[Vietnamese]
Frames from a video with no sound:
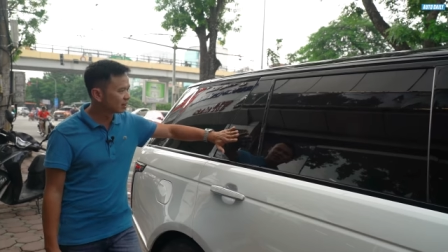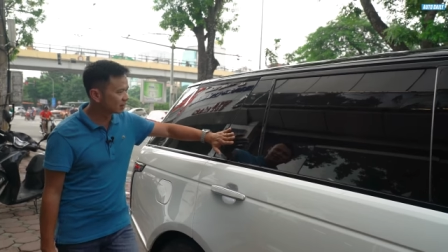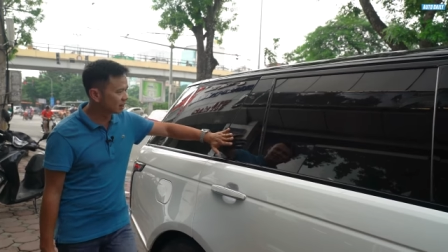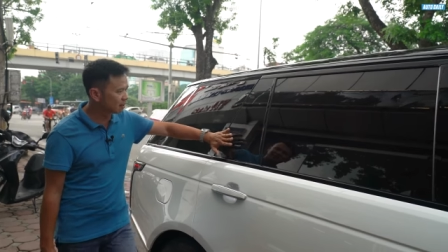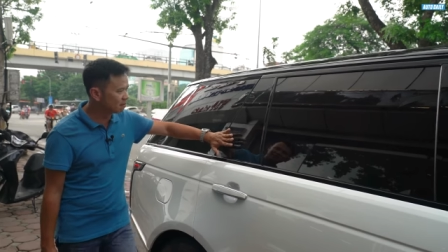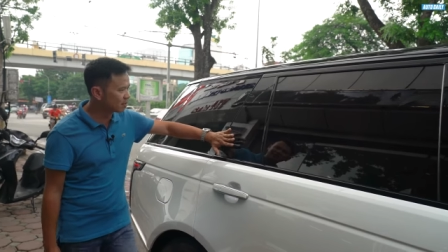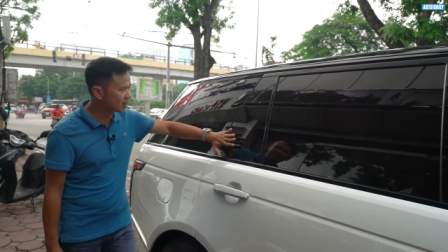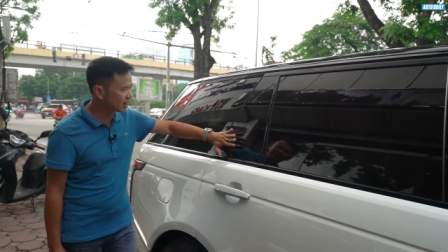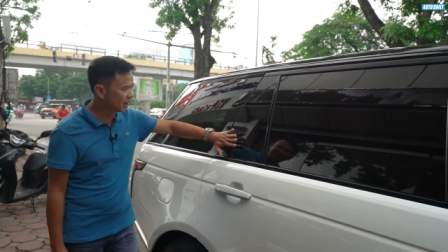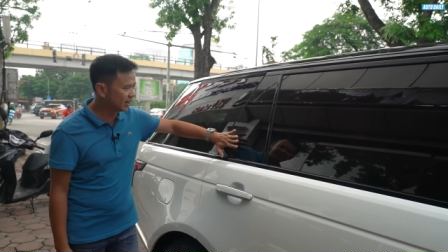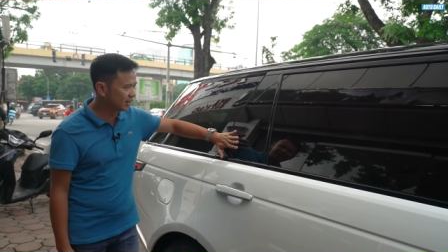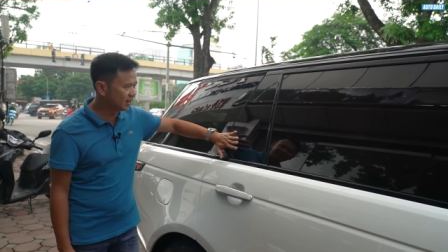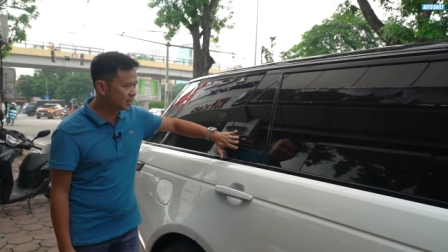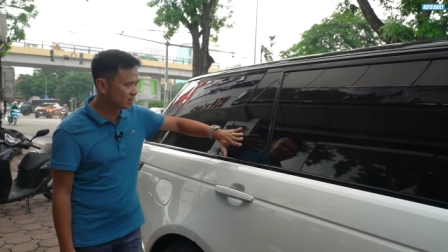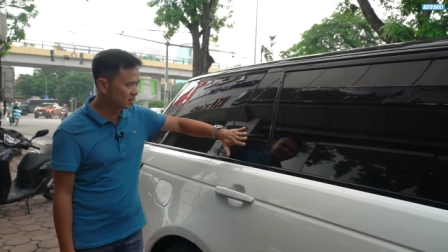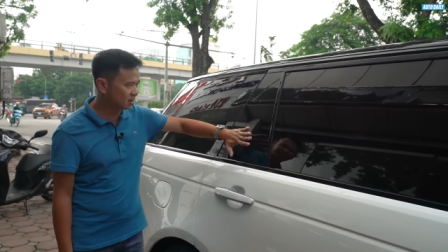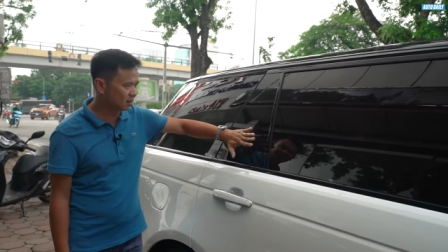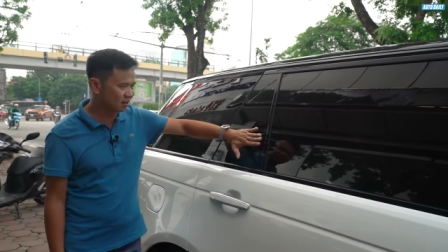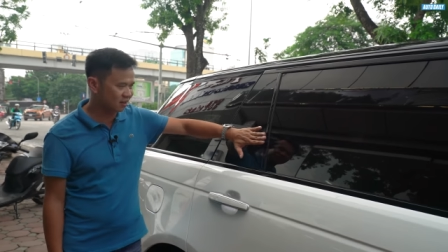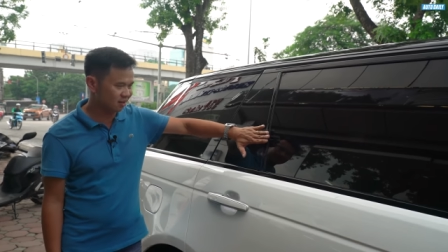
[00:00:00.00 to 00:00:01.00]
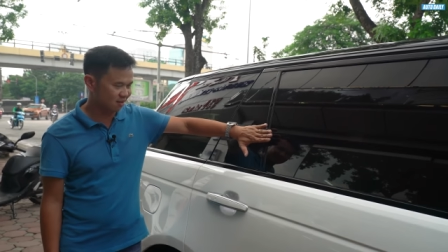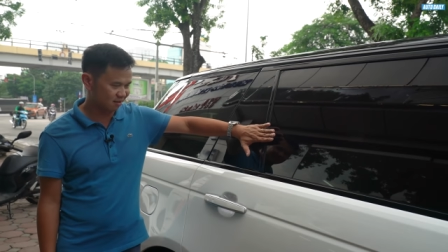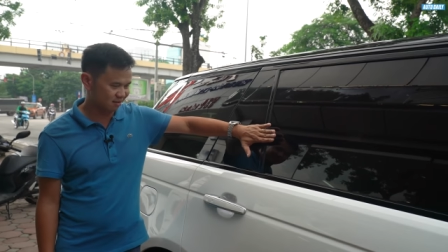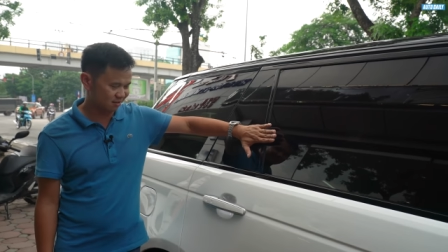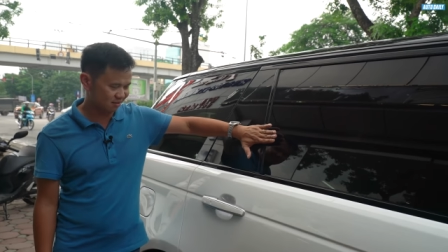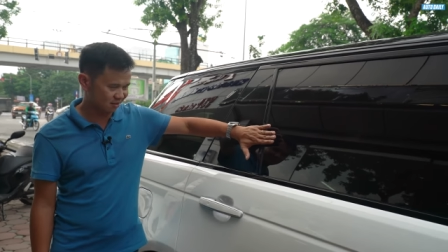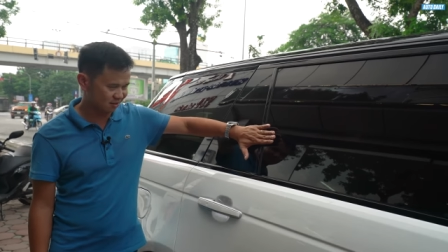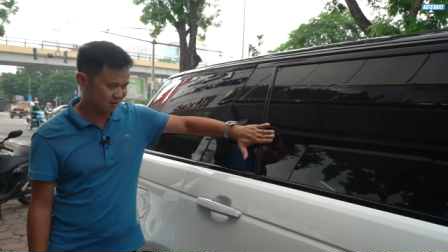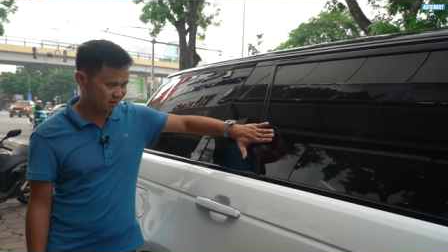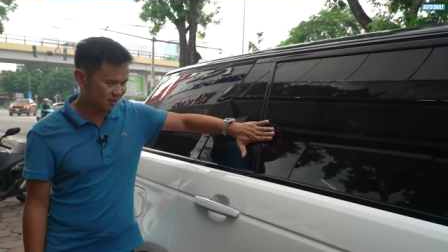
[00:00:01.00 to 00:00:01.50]
tấm kính giữa
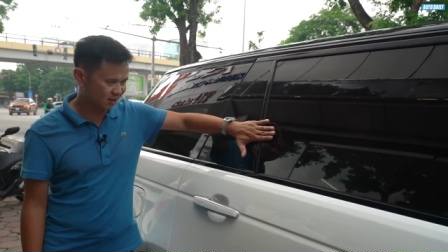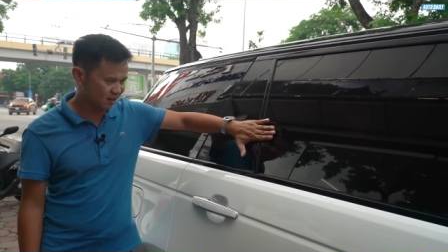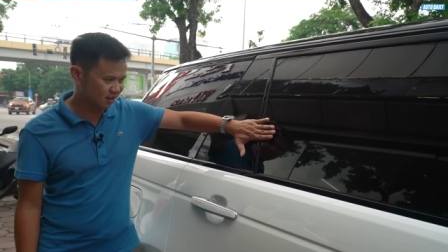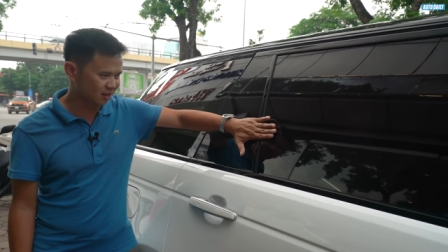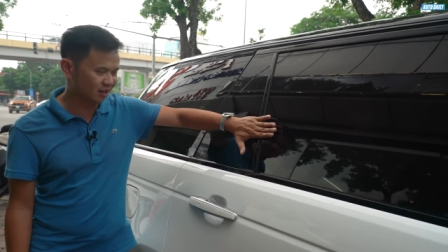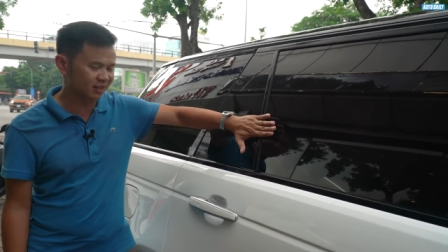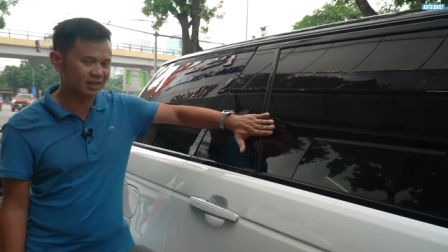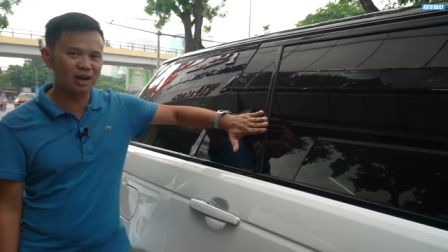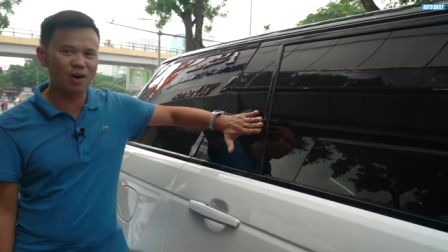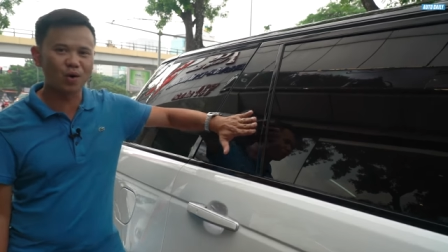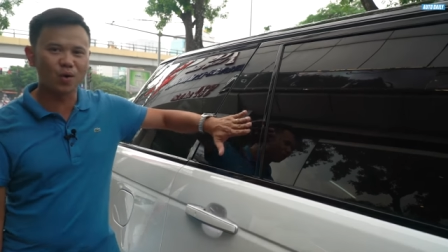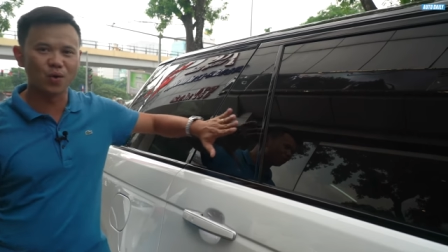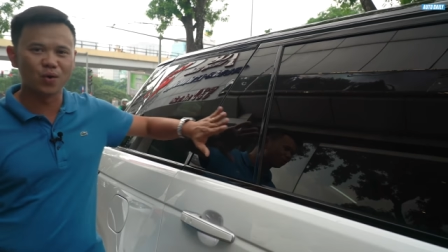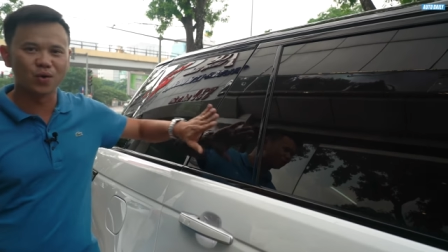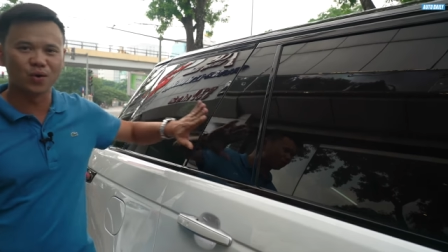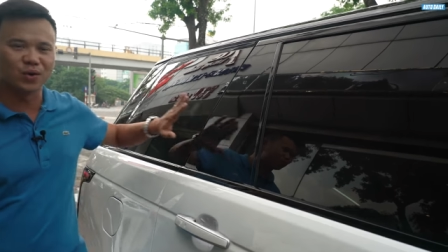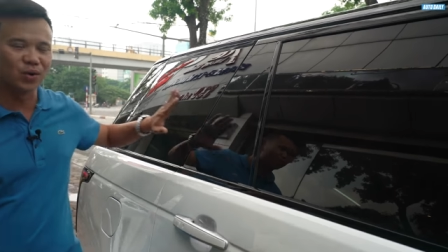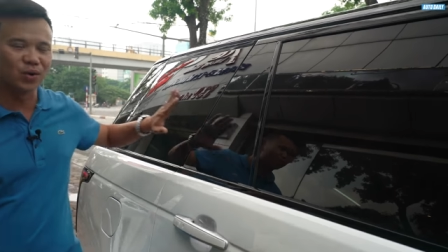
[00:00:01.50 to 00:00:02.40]
cửa sau